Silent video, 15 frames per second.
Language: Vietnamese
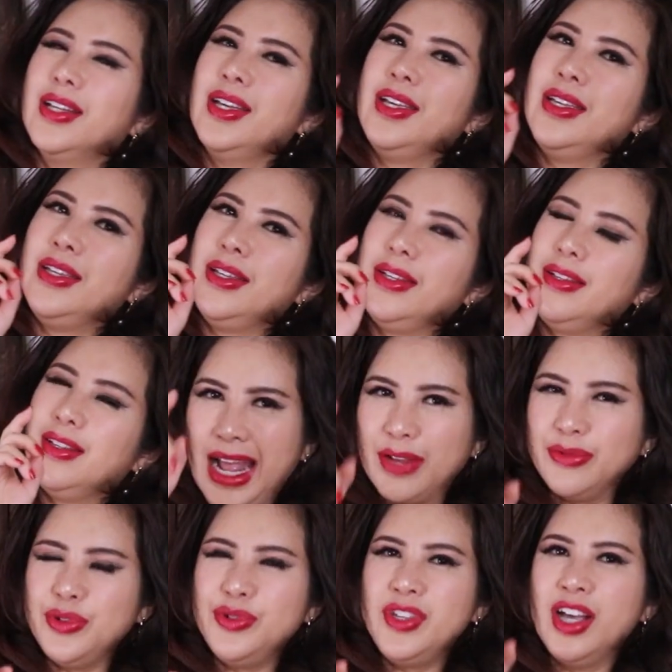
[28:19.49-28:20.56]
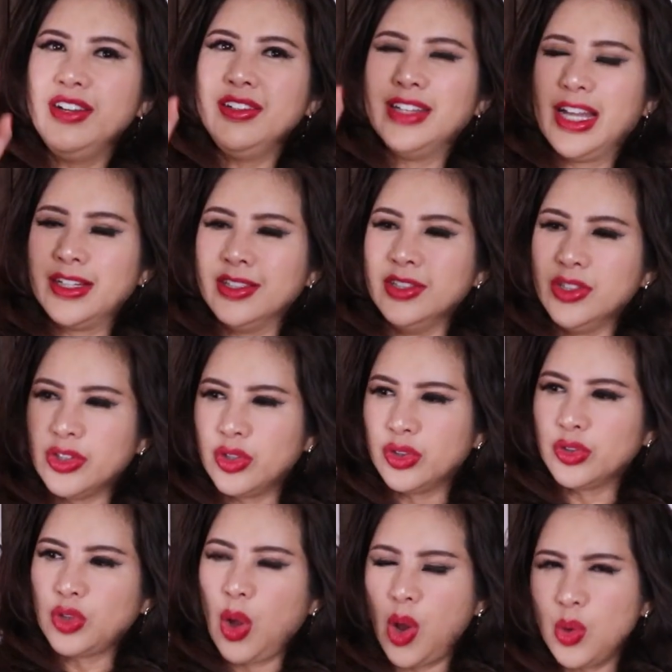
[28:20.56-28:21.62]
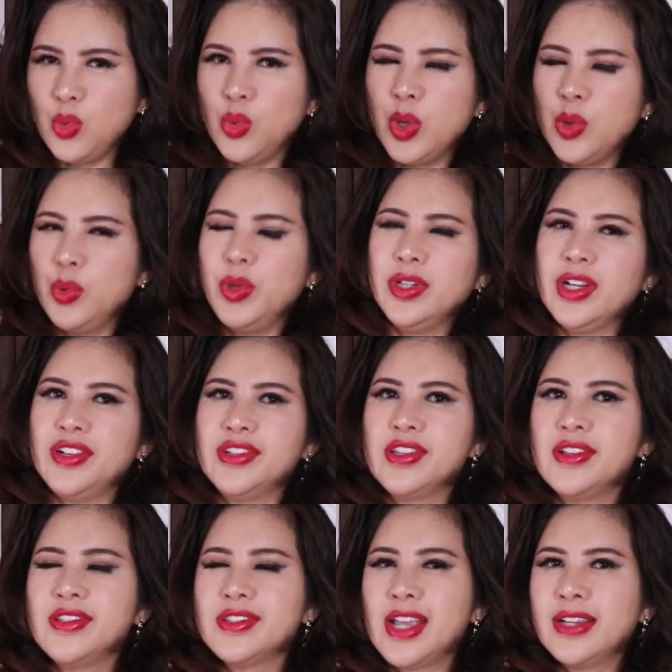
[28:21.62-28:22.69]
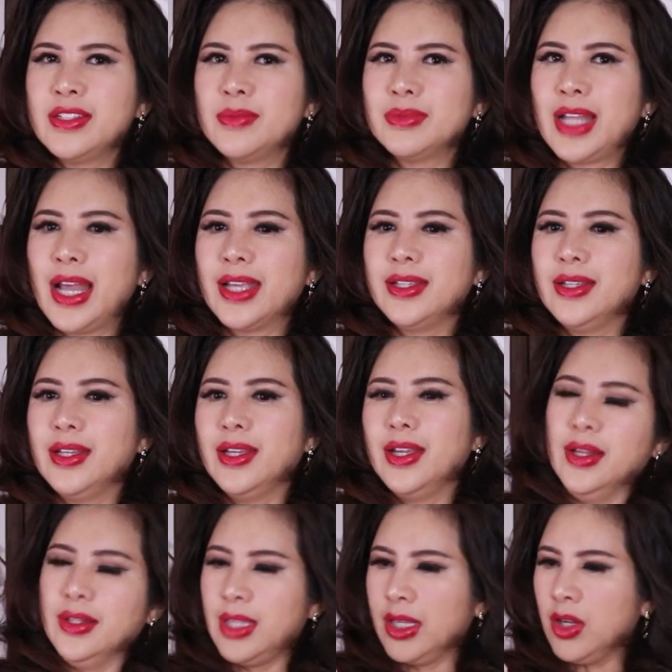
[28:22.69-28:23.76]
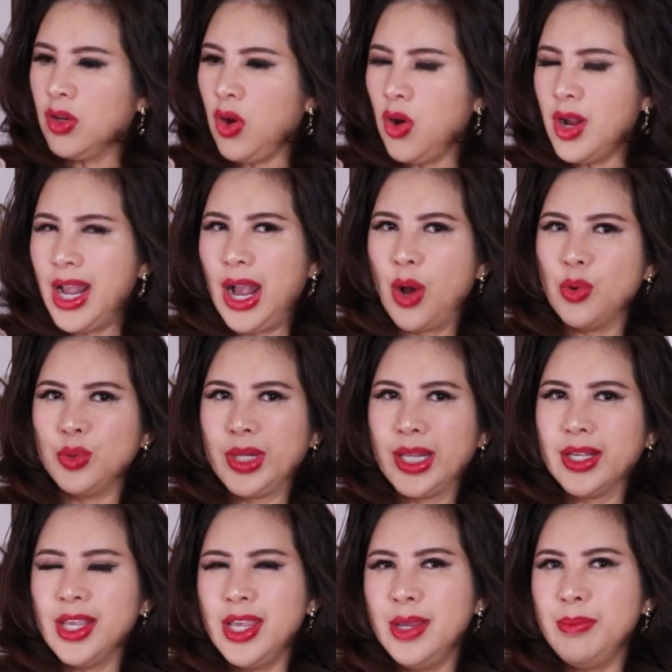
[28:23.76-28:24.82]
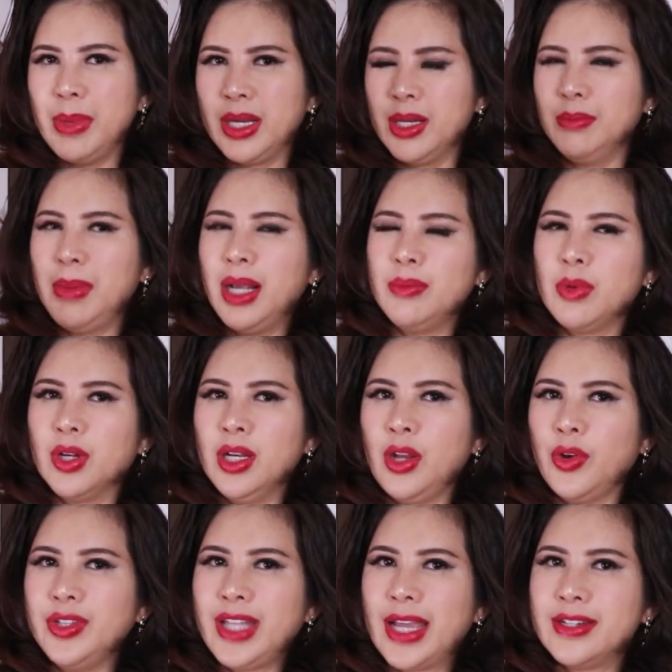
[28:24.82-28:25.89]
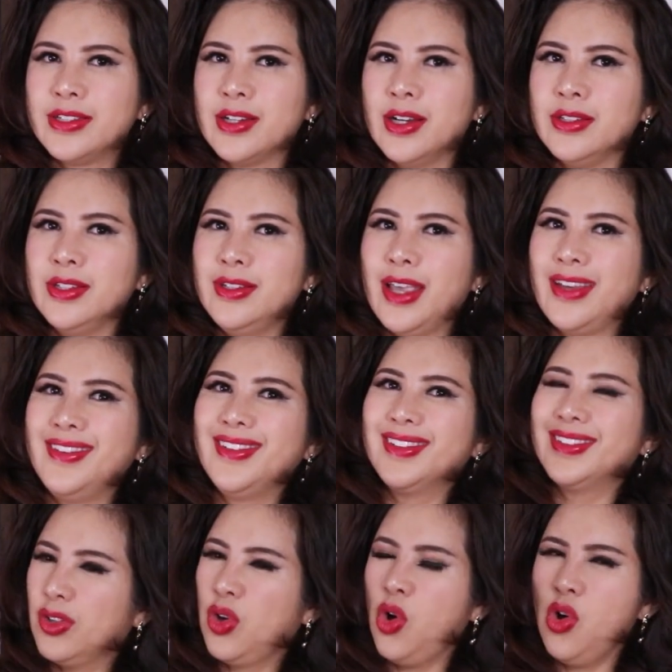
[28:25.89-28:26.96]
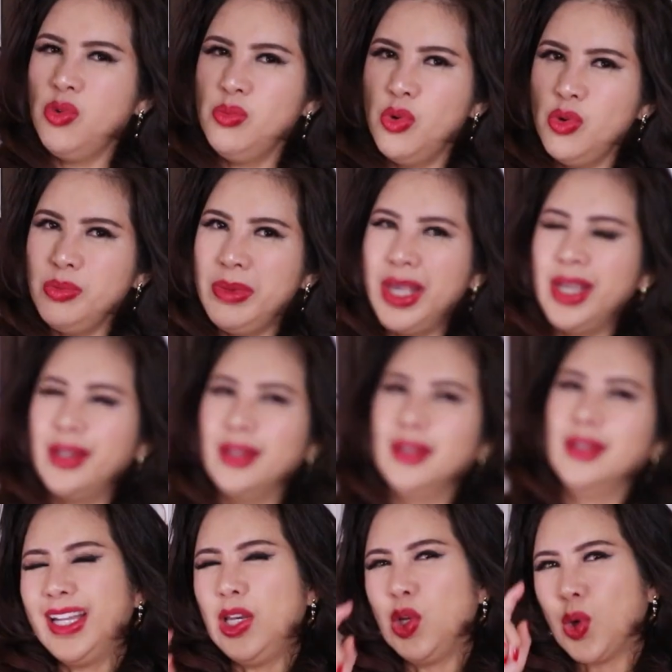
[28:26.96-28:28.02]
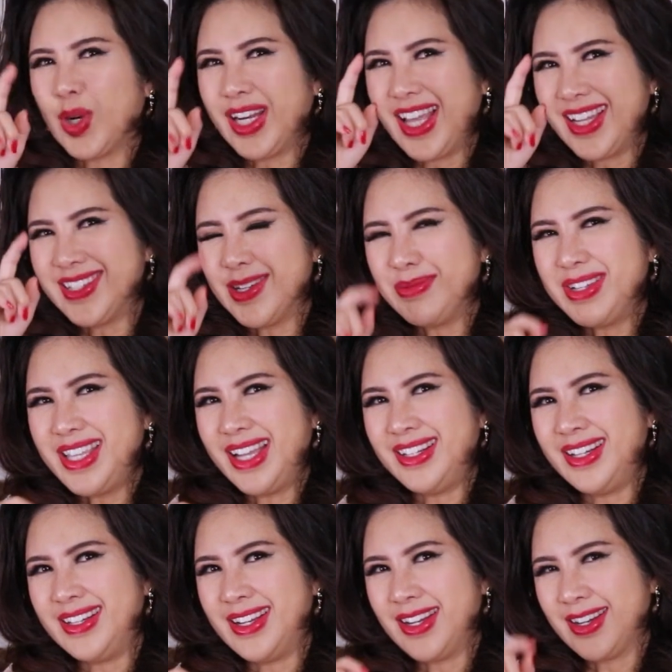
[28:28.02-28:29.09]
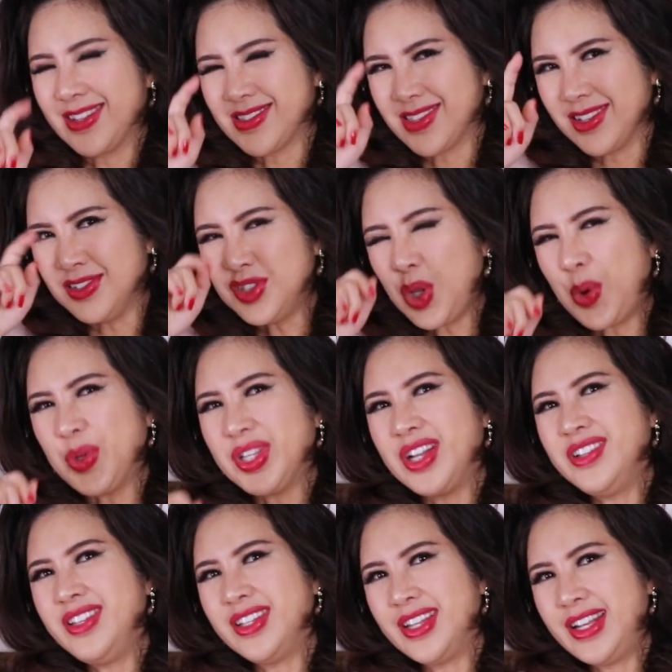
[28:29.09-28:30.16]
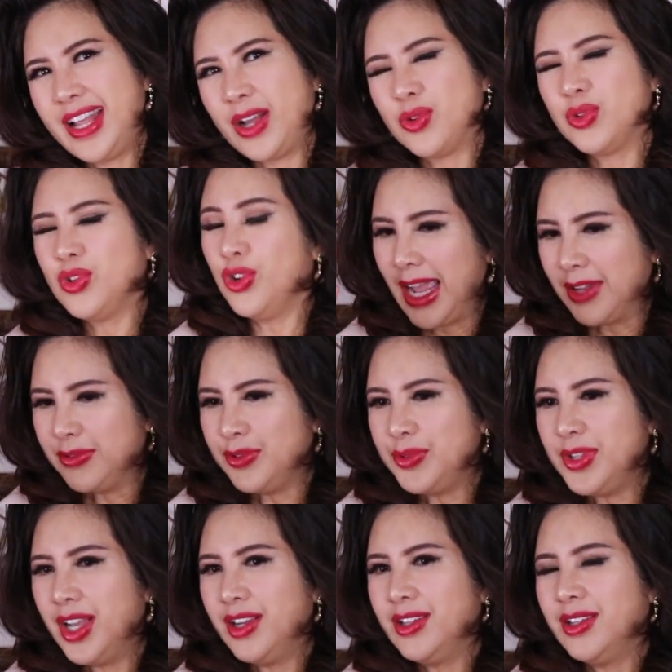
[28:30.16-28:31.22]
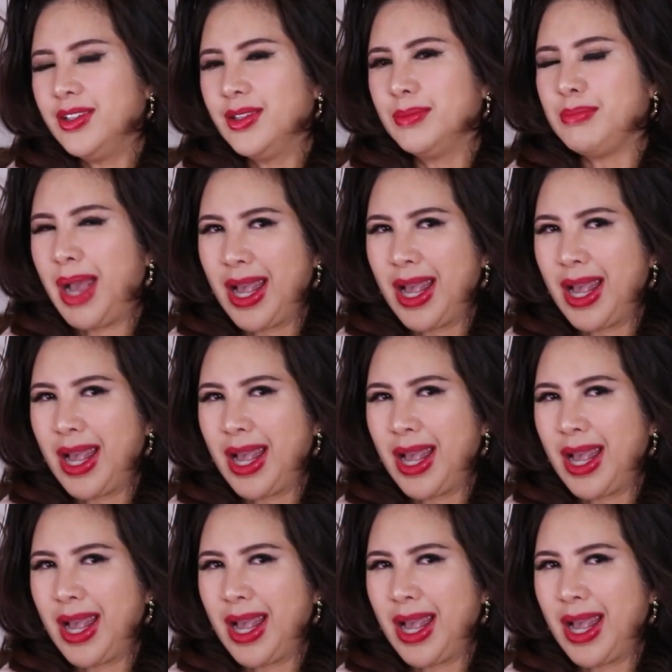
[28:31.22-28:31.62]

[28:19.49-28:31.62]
thì đại phu nhân là người toàn quyền quyết định sinh sát trong tay thì cái con hầu này khi mà nó mắc một cái lỗi tài trời như vậy cô muốn biết cái luật lệ trong cái gia đình này là xử tôi tới như thế nào thì đại phu nhân á,